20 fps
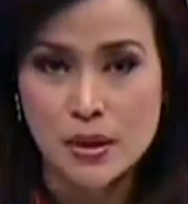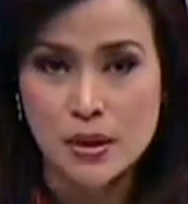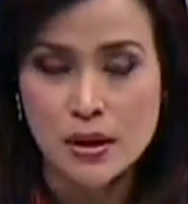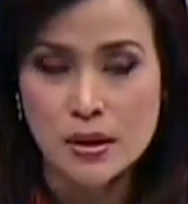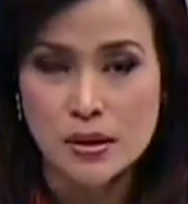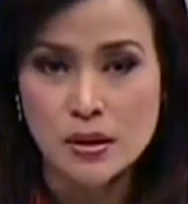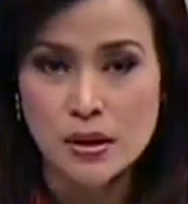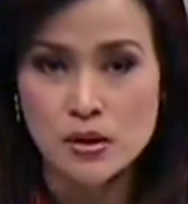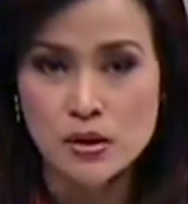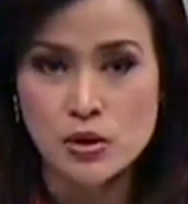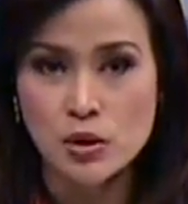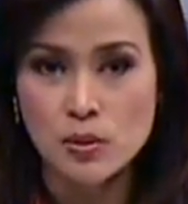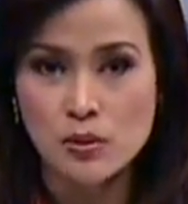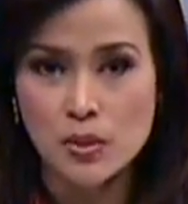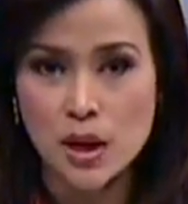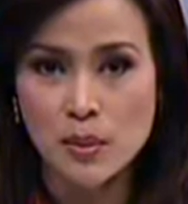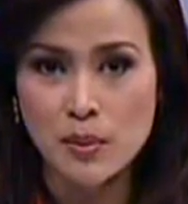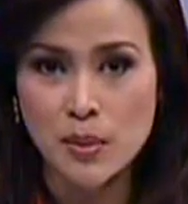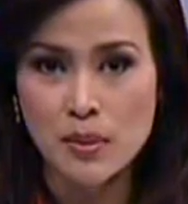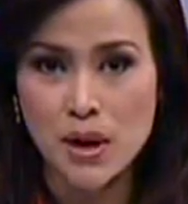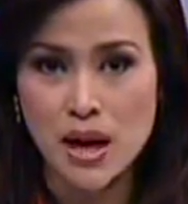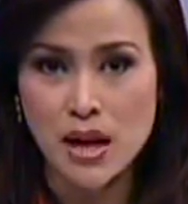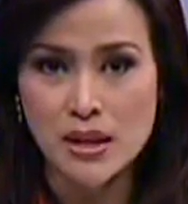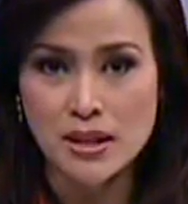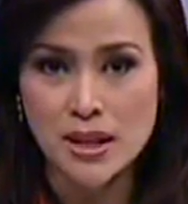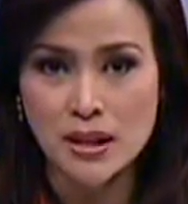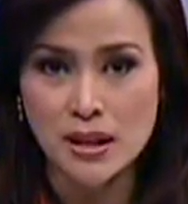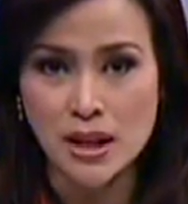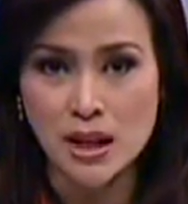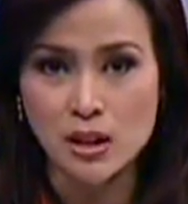Sejumlah
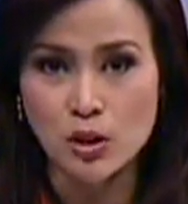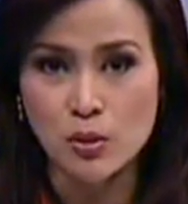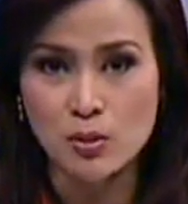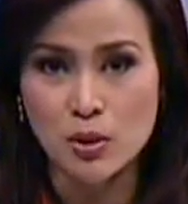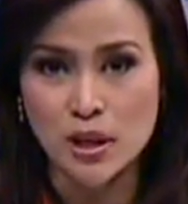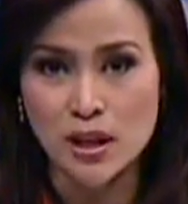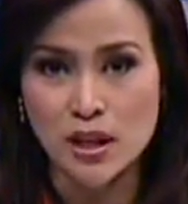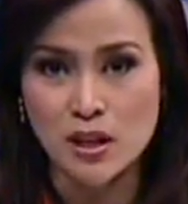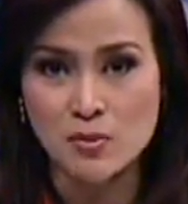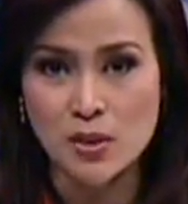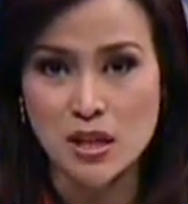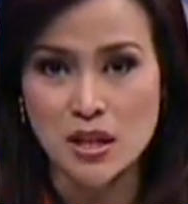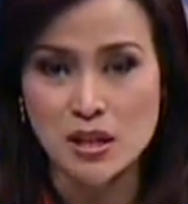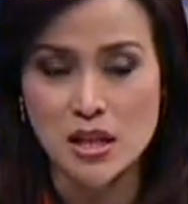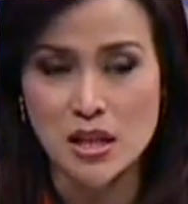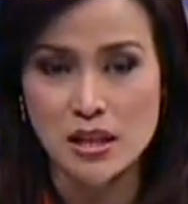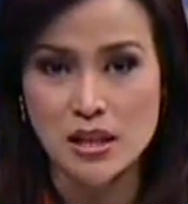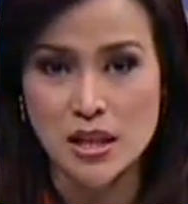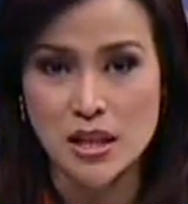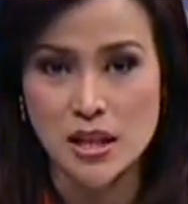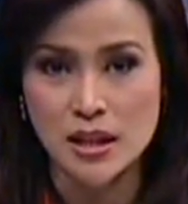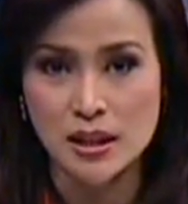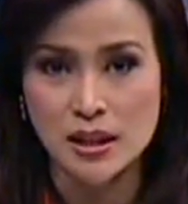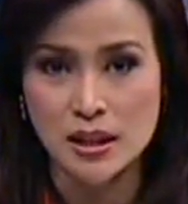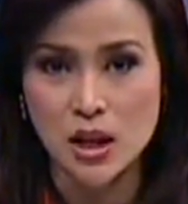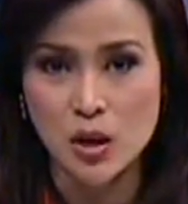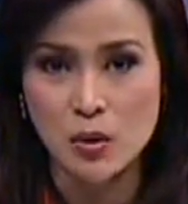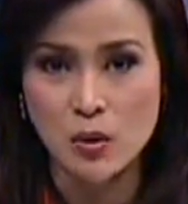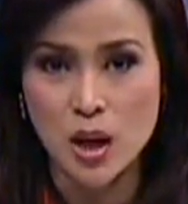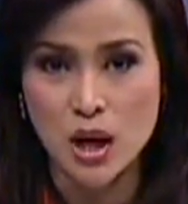pembahasan dengan komunitas bisnis
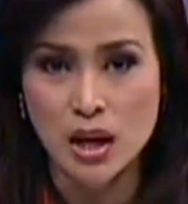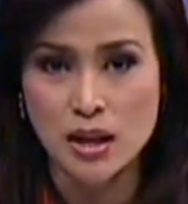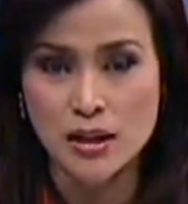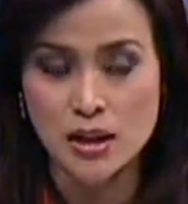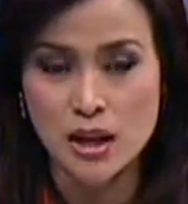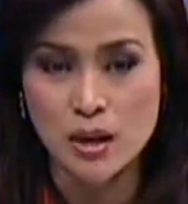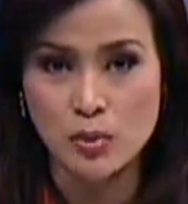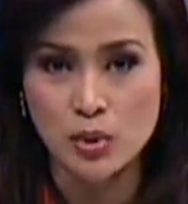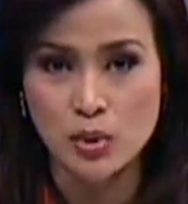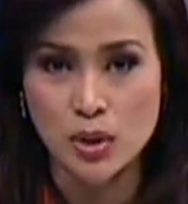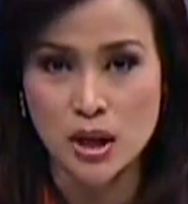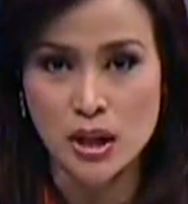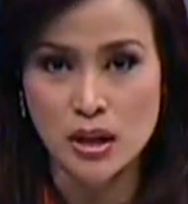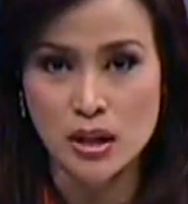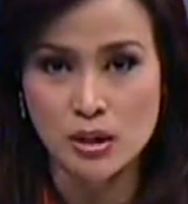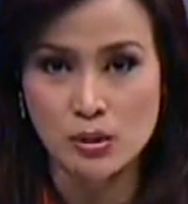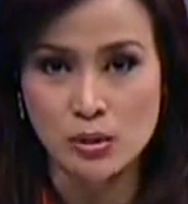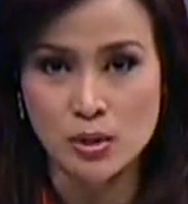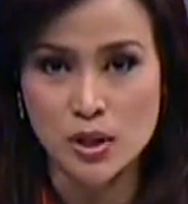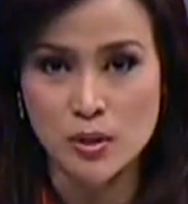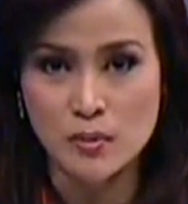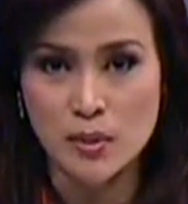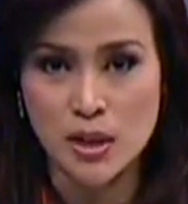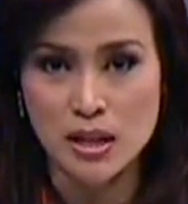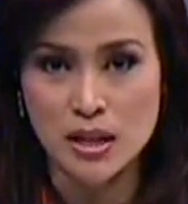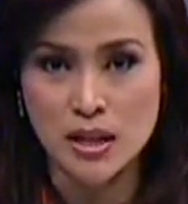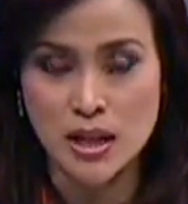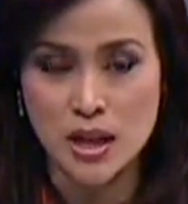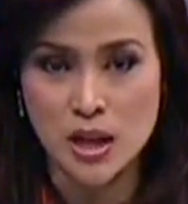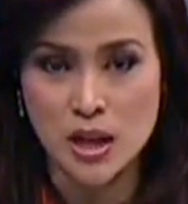dan keuangan Singapura ditulis
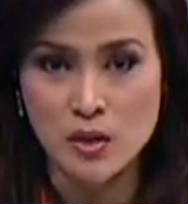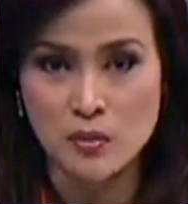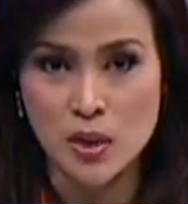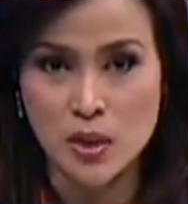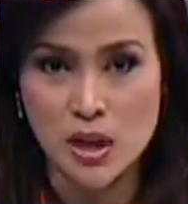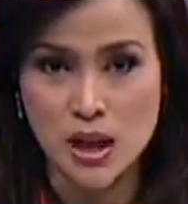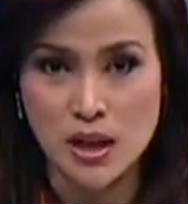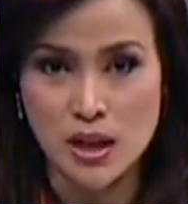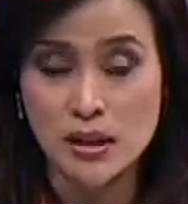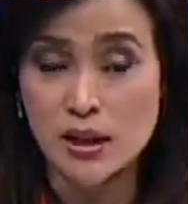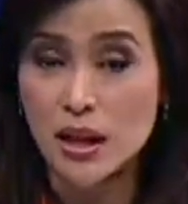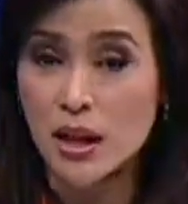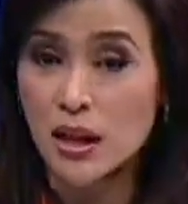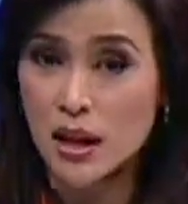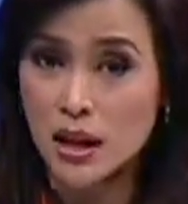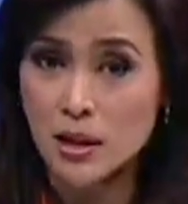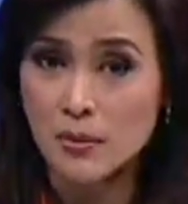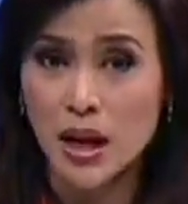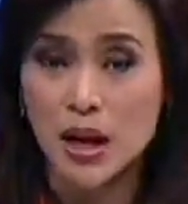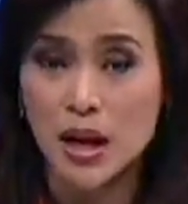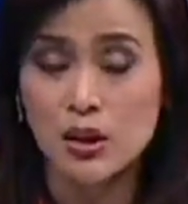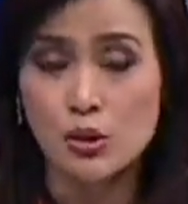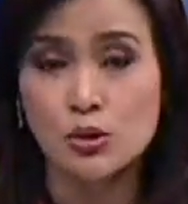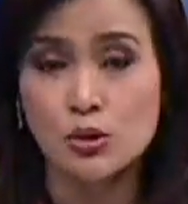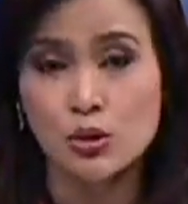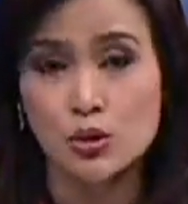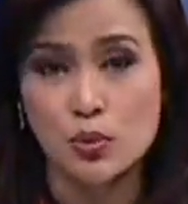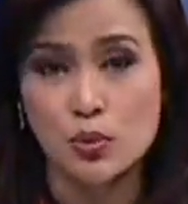Presiden SBY dalam akun